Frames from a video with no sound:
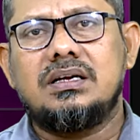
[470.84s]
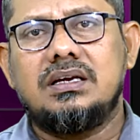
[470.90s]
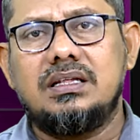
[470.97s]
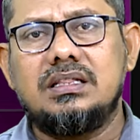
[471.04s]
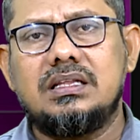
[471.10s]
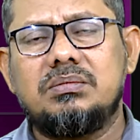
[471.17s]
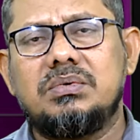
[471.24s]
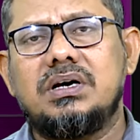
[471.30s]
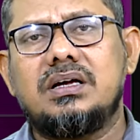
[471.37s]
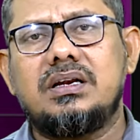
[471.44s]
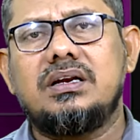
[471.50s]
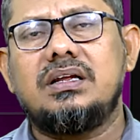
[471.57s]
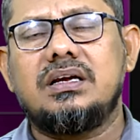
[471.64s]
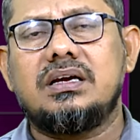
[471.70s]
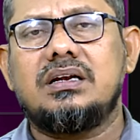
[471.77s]
இந்த மாதிரி
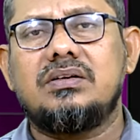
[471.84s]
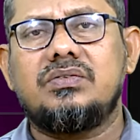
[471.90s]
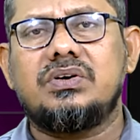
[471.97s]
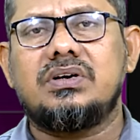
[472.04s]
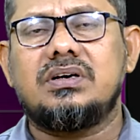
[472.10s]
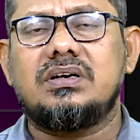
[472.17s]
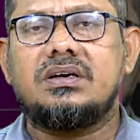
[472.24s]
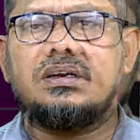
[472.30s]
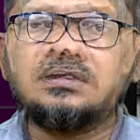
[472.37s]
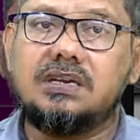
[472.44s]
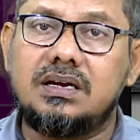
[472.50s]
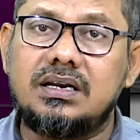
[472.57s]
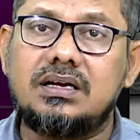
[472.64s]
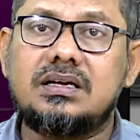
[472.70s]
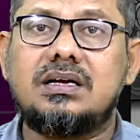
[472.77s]
நிகழ்வு
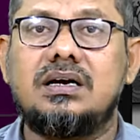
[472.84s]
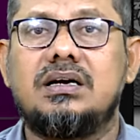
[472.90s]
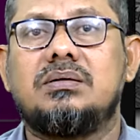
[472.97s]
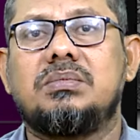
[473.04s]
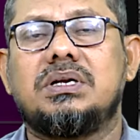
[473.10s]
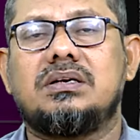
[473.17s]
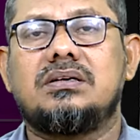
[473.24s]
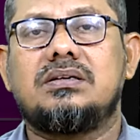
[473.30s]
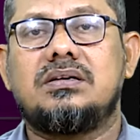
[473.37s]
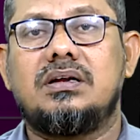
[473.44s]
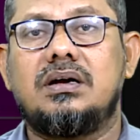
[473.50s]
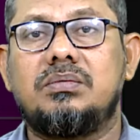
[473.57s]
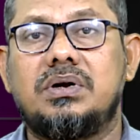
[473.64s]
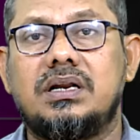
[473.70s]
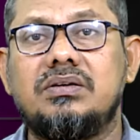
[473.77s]
நடக்காமல்
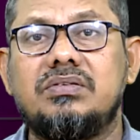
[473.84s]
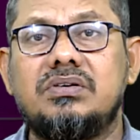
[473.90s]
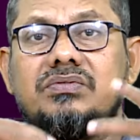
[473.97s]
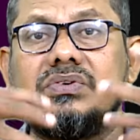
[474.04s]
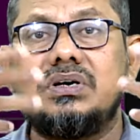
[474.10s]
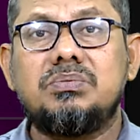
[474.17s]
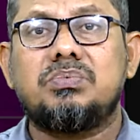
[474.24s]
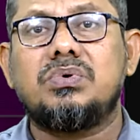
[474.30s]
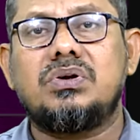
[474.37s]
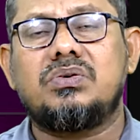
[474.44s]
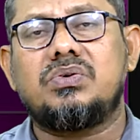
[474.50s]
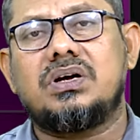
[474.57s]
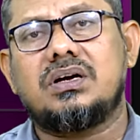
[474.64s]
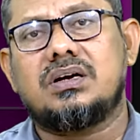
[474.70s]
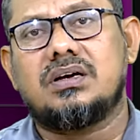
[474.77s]
நாம் அனைவரும்
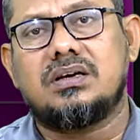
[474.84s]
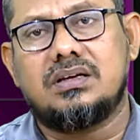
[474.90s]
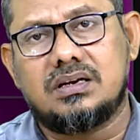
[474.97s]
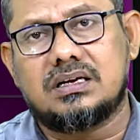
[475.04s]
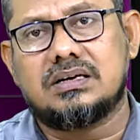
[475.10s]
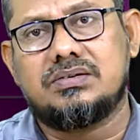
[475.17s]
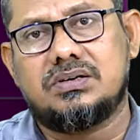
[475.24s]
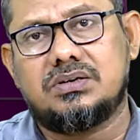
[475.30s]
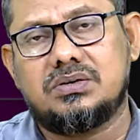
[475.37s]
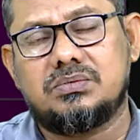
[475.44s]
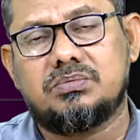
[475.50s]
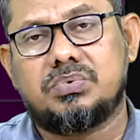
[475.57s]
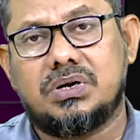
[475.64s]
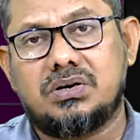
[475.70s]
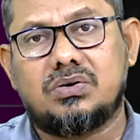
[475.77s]
விழிப்புணர்வாக இருக்க வேண்டும்
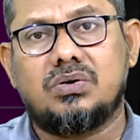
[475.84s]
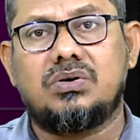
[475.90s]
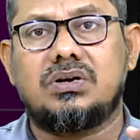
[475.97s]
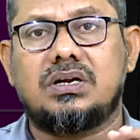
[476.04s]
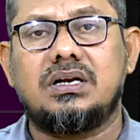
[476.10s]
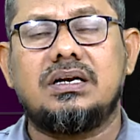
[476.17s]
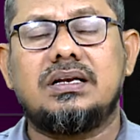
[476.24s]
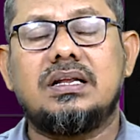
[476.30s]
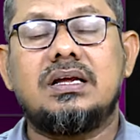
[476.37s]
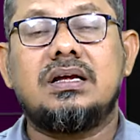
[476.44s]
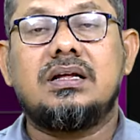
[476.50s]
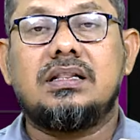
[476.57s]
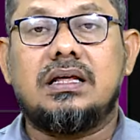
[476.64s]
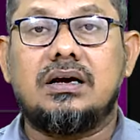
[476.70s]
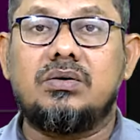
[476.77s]
பெற்றோர்கள்
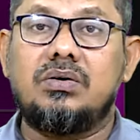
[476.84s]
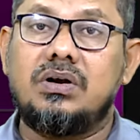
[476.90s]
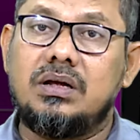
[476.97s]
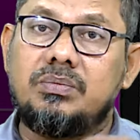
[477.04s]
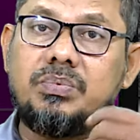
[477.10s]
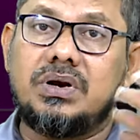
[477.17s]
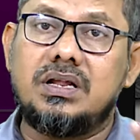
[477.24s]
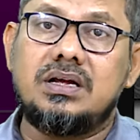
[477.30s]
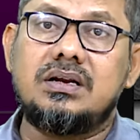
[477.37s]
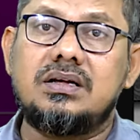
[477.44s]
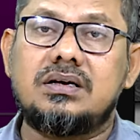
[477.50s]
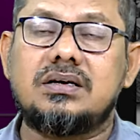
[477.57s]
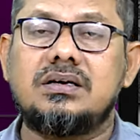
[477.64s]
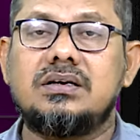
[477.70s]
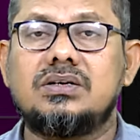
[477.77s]
தங்களுடைய
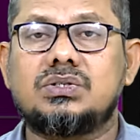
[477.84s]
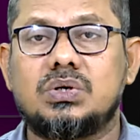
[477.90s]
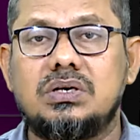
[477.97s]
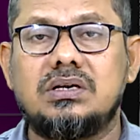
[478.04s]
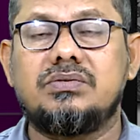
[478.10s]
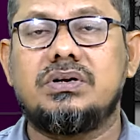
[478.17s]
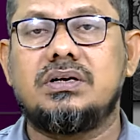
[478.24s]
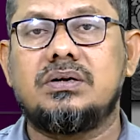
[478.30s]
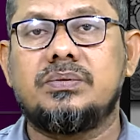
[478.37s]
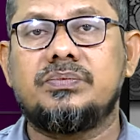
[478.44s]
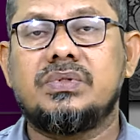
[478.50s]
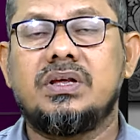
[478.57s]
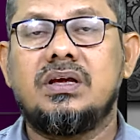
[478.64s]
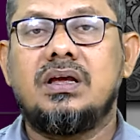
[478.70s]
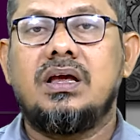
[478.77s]
பிள்ளைகளுக்கு சொல்ல வேண்டும்
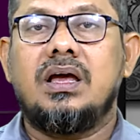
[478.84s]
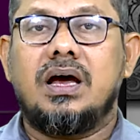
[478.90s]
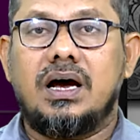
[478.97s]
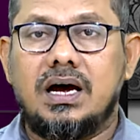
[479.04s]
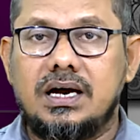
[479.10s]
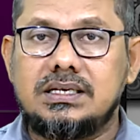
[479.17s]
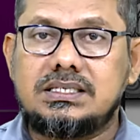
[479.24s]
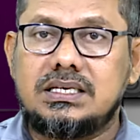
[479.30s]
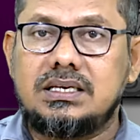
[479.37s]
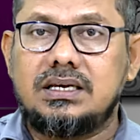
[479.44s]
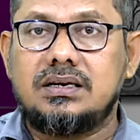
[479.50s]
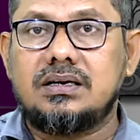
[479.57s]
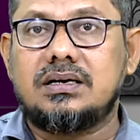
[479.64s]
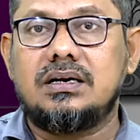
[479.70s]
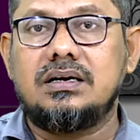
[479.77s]

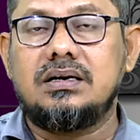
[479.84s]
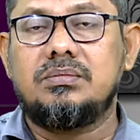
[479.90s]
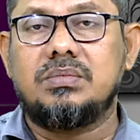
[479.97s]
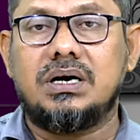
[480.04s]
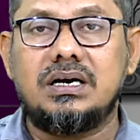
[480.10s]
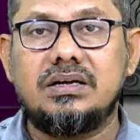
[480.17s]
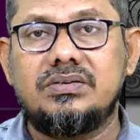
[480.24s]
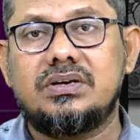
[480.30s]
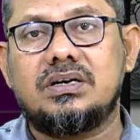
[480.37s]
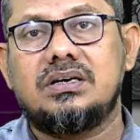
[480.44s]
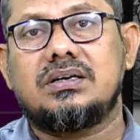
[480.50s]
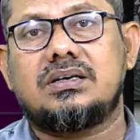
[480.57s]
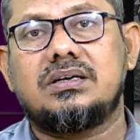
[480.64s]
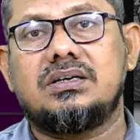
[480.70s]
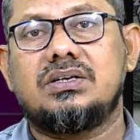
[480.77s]
ஆசிரியர்கள்
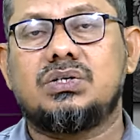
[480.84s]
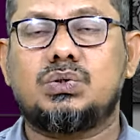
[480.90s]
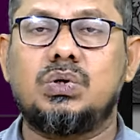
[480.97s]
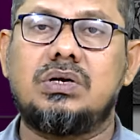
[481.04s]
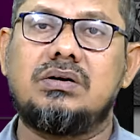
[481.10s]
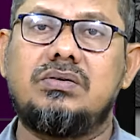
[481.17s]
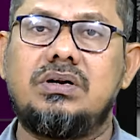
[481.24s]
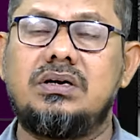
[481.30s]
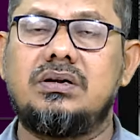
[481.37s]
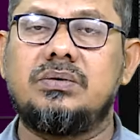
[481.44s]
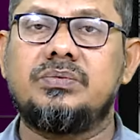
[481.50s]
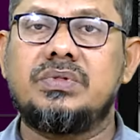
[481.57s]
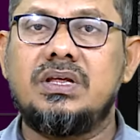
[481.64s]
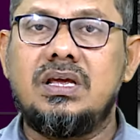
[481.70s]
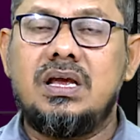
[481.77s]
மாணவர்களுக்கு சொல்ல
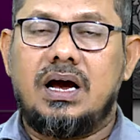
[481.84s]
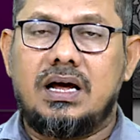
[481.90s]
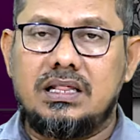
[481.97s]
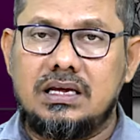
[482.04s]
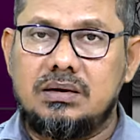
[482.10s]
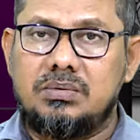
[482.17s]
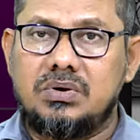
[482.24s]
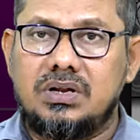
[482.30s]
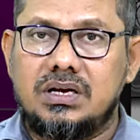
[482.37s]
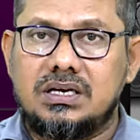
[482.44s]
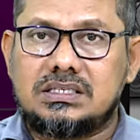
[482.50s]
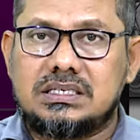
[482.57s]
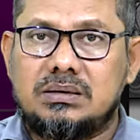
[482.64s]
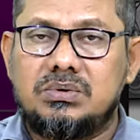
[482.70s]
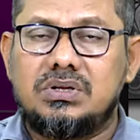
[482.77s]
வேண்டும் அதே போல
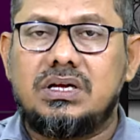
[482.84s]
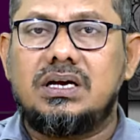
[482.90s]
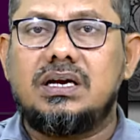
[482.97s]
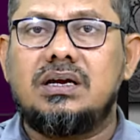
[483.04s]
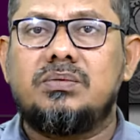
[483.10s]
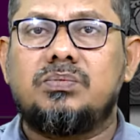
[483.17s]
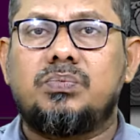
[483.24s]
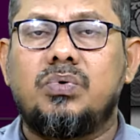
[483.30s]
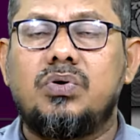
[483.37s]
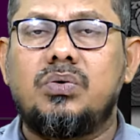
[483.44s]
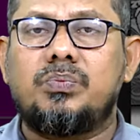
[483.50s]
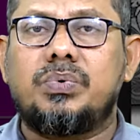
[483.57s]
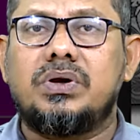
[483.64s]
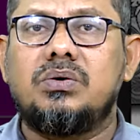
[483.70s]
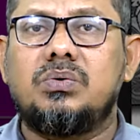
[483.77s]
சமுதாய
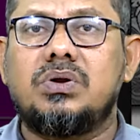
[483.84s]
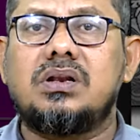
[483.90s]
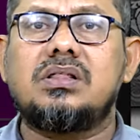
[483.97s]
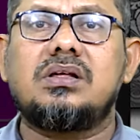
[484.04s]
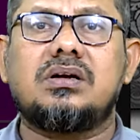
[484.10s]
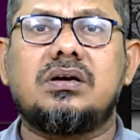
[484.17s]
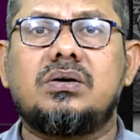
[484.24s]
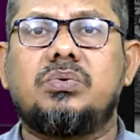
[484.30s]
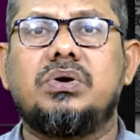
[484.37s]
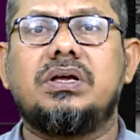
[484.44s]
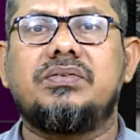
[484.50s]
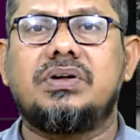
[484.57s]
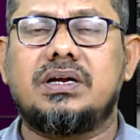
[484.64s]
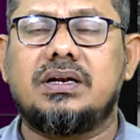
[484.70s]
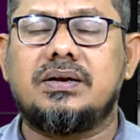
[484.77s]
பொறுப்பை
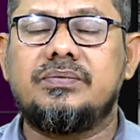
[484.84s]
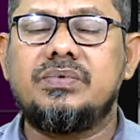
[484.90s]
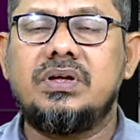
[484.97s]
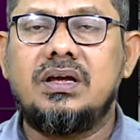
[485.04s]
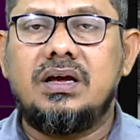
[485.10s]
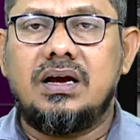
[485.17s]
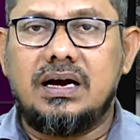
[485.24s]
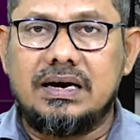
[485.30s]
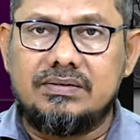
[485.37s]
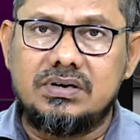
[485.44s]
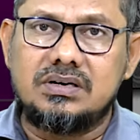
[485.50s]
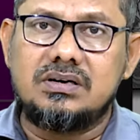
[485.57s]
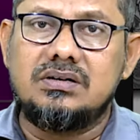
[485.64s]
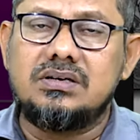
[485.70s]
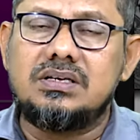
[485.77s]
உணர்ந்திருக்கக்கூடியவர்கள்
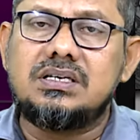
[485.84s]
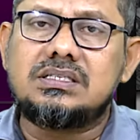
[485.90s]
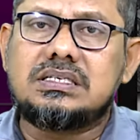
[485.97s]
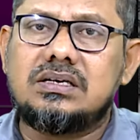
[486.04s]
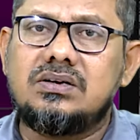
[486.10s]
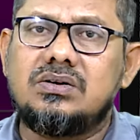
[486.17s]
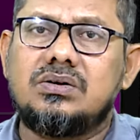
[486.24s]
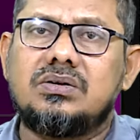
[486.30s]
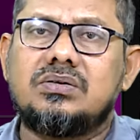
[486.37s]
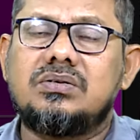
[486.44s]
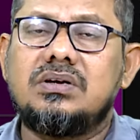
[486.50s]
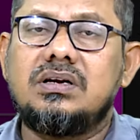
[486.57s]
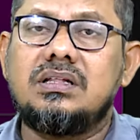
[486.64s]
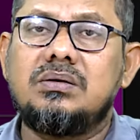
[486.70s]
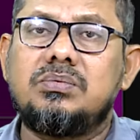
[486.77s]
அவங்களும் என்ன செய்யணும்
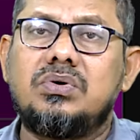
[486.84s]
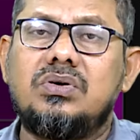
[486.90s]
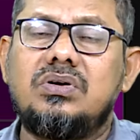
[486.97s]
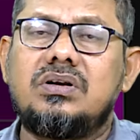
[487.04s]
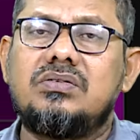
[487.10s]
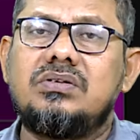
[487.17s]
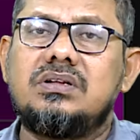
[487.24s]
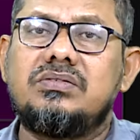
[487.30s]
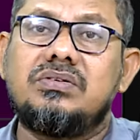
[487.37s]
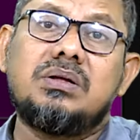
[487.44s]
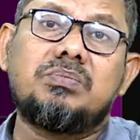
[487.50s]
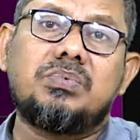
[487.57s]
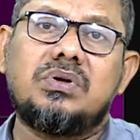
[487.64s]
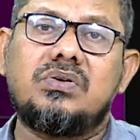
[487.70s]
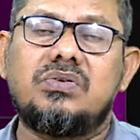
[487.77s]
இது போன்று வந்து
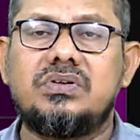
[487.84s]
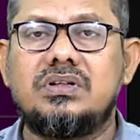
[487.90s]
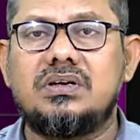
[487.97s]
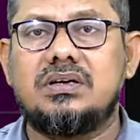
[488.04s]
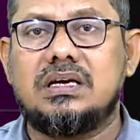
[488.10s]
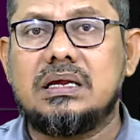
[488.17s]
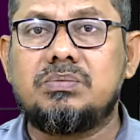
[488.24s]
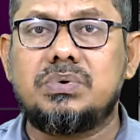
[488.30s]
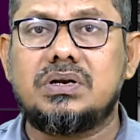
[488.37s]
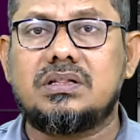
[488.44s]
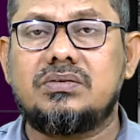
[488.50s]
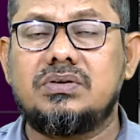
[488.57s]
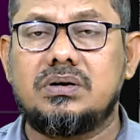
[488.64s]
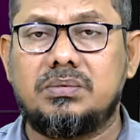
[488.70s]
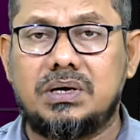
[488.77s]
விழிப்புணர்வு வந்து ஏற்படுத்த
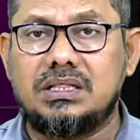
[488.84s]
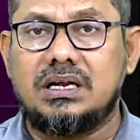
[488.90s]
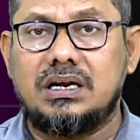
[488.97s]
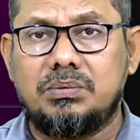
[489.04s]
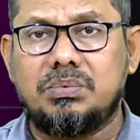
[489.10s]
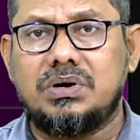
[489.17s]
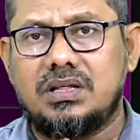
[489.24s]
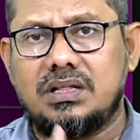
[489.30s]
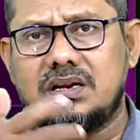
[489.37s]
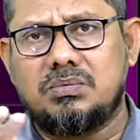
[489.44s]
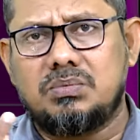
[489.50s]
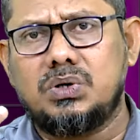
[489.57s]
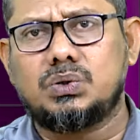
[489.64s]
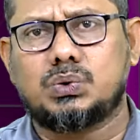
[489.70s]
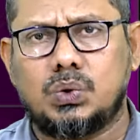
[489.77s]
வேண்டும் அந்த அடிப்படையில் தான்
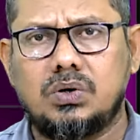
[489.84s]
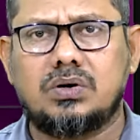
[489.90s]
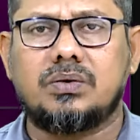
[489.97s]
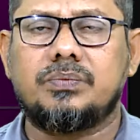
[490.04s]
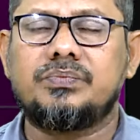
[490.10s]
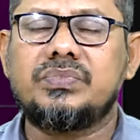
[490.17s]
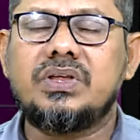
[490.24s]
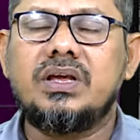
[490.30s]
நம்மளும் சொல்கிறோம்